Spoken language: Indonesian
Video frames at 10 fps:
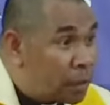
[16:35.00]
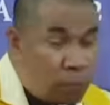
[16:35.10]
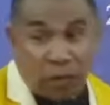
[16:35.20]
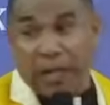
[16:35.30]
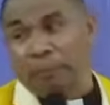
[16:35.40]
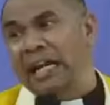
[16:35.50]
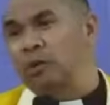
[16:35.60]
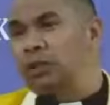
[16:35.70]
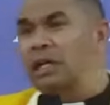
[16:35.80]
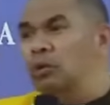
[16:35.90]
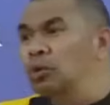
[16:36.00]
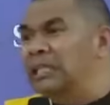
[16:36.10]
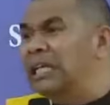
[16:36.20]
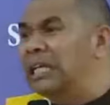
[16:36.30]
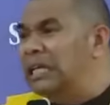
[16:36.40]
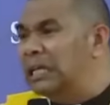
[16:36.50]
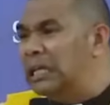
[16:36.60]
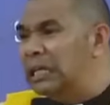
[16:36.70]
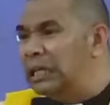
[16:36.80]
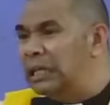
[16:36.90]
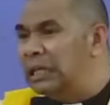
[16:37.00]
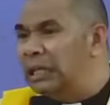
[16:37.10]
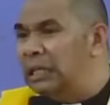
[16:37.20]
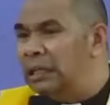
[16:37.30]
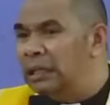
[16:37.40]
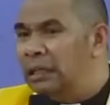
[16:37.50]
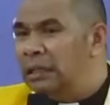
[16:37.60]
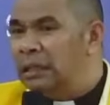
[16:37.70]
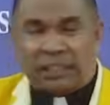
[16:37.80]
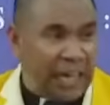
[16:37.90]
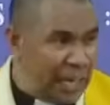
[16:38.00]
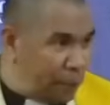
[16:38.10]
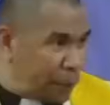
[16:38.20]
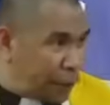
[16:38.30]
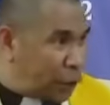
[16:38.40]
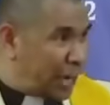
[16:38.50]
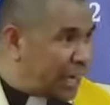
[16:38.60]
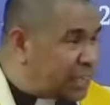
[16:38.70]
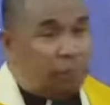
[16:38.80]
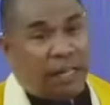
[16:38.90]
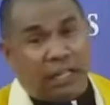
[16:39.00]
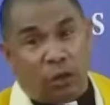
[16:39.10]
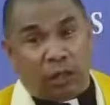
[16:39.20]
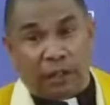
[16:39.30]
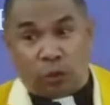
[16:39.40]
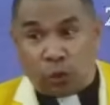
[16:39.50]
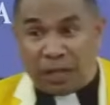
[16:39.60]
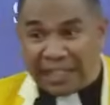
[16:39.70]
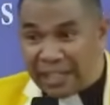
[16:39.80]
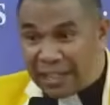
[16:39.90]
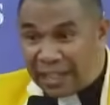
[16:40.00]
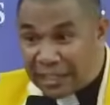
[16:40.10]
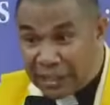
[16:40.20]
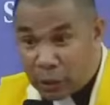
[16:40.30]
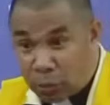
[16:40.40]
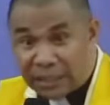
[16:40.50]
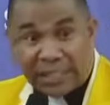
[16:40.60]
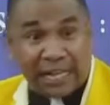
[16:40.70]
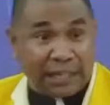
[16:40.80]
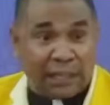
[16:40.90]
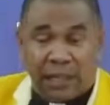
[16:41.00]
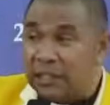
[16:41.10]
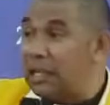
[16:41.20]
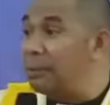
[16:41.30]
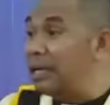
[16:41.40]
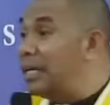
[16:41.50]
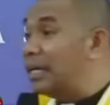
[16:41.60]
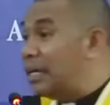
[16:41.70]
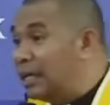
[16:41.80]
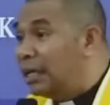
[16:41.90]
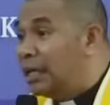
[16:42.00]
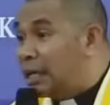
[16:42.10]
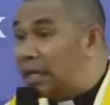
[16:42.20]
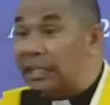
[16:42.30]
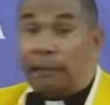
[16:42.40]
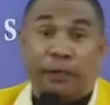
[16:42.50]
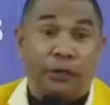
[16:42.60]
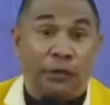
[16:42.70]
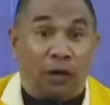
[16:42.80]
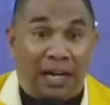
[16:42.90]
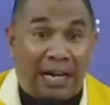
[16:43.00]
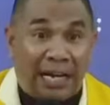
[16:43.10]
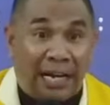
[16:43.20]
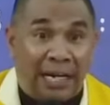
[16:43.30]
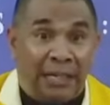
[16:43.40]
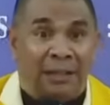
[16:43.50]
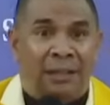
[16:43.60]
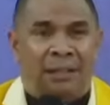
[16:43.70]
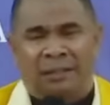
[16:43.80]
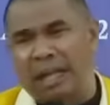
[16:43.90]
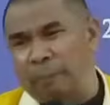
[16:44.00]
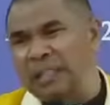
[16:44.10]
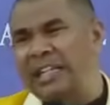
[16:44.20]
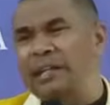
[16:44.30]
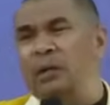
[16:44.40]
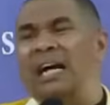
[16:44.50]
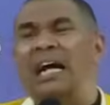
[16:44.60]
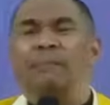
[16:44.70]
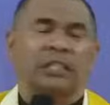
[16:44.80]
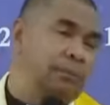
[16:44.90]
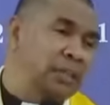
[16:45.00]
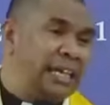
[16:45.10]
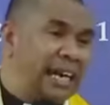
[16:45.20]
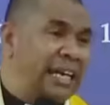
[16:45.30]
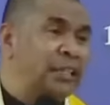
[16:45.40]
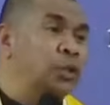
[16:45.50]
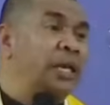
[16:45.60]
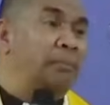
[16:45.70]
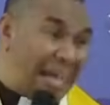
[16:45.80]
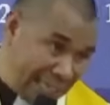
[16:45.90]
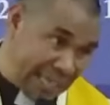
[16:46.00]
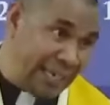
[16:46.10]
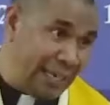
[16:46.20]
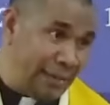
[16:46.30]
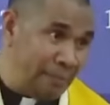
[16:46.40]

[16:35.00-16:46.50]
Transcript: Bukan menakut-nakuti. Saya berdoa kasih banyak orang tua nenek-nenek di rumah sakit. Saya bilang nenek kita berdoa tapi saya doa habis mungkin nenek sudah mati.